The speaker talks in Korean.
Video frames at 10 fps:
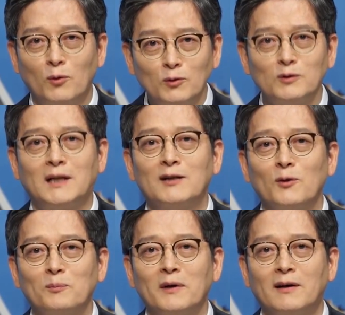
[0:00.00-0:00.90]
모두
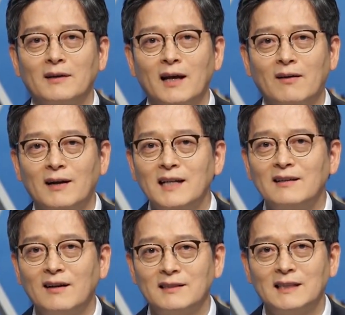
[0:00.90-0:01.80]
당뇨병에
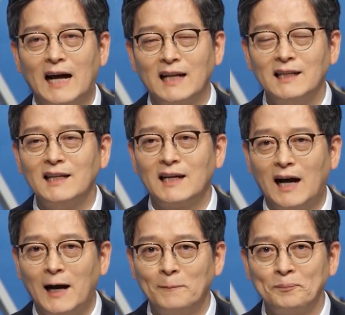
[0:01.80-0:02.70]
걸리는 것은
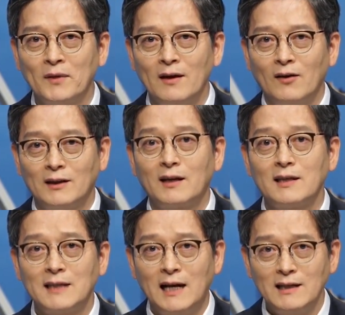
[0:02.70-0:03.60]
아니니까 네.
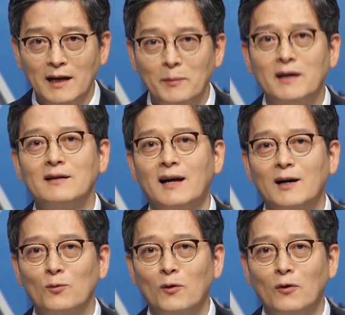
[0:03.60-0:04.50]
어떻게 잘 예방을
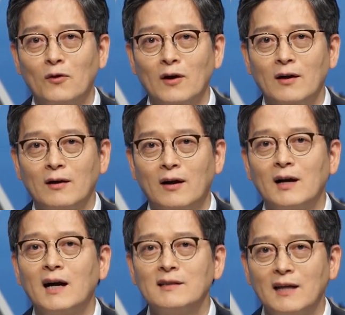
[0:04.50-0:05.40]
하고
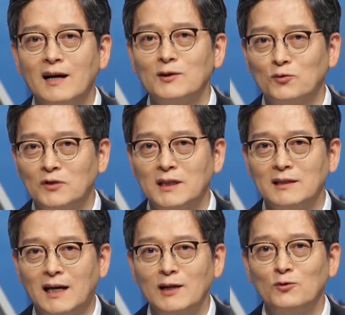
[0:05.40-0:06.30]
건강한 생활
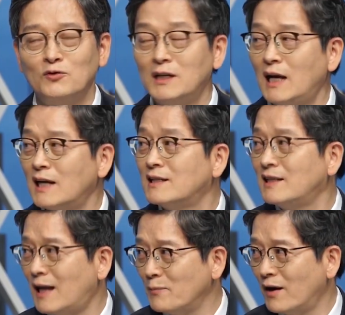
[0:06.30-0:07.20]
수칙을 잘 유지를
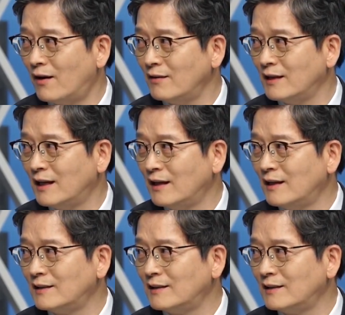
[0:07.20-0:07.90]
하신다면 네.